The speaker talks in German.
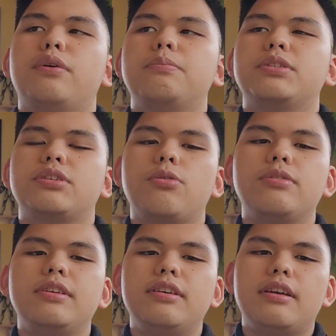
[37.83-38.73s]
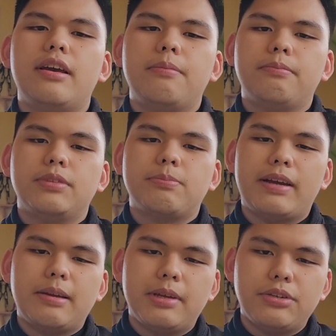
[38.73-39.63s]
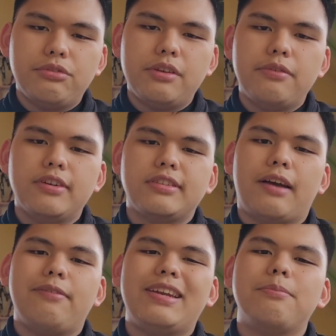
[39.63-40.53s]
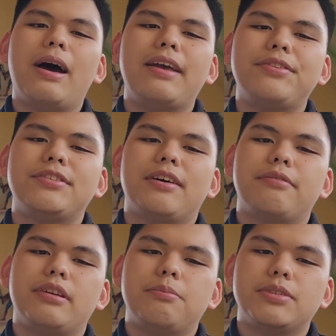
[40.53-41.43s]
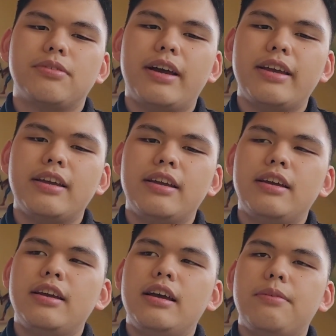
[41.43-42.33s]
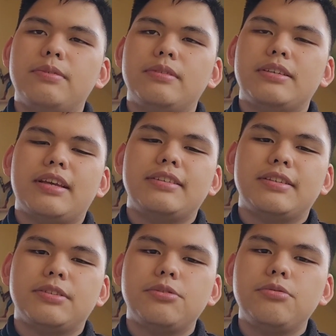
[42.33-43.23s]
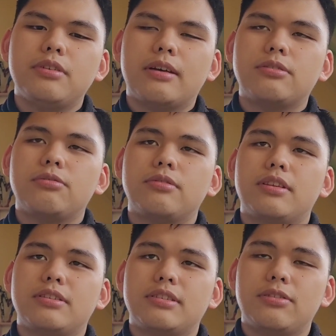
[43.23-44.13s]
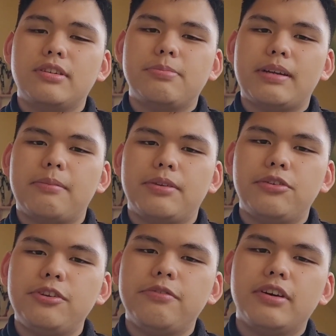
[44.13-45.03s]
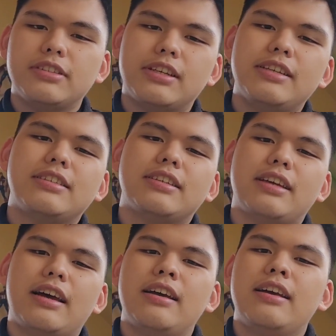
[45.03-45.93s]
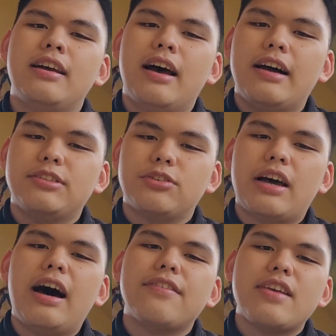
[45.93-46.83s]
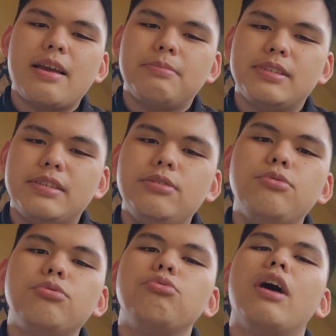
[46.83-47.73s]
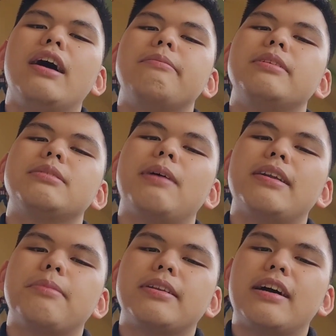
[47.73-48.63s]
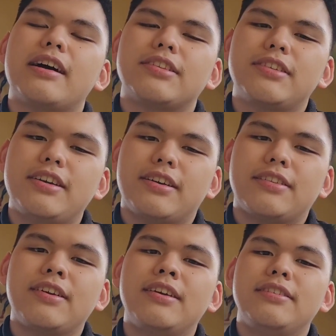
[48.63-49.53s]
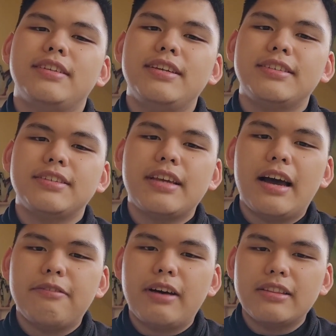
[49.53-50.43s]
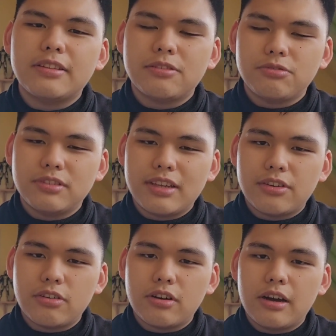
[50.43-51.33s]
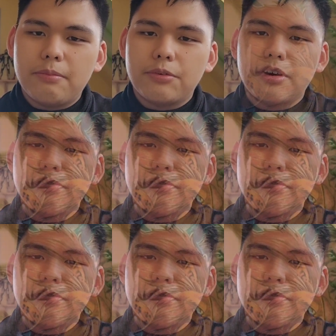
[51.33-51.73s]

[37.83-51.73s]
vom Sony ähm, Spider-Man Universe nach Venom 1, nach Venom 2. Ähm, das SSU, also das Sony Spider-Man Universe, ist halt so eine Art MCU, nur halt mit Spider-Man-Charakteren. Nächstes Jahr erwartet uns ja noch ähm,